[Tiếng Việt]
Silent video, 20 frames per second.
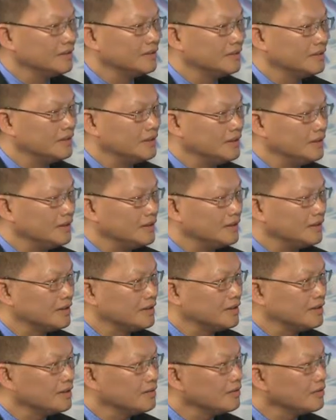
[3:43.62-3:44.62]
thì
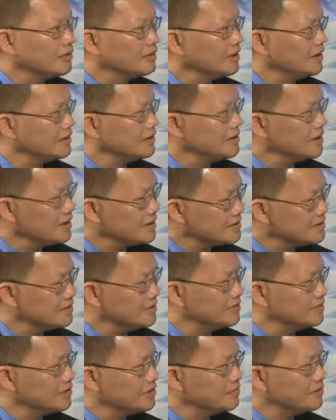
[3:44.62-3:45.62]
cái đó có thể test
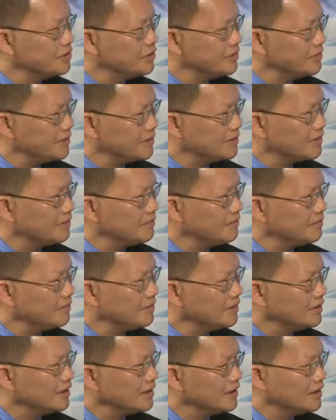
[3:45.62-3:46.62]
được trong người mình không,
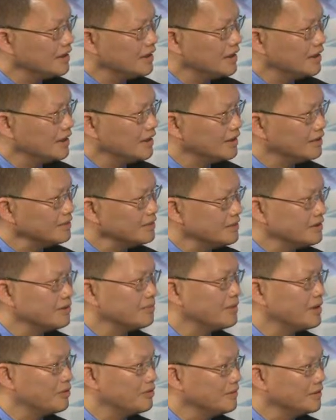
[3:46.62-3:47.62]
hay là nó chỉ
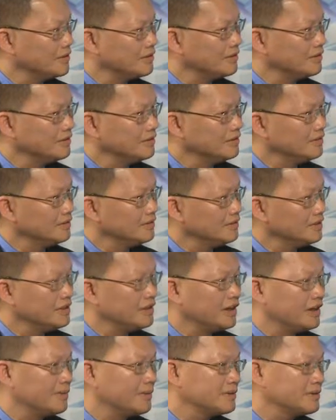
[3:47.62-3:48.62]
trong đầu mình thôi?
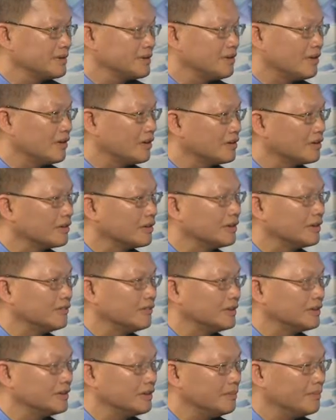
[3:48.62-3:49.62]
Nhưng này bác sĩ Thọ có nói
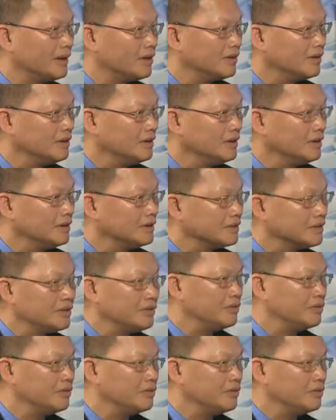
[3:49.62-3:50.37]
về thử máu. Thí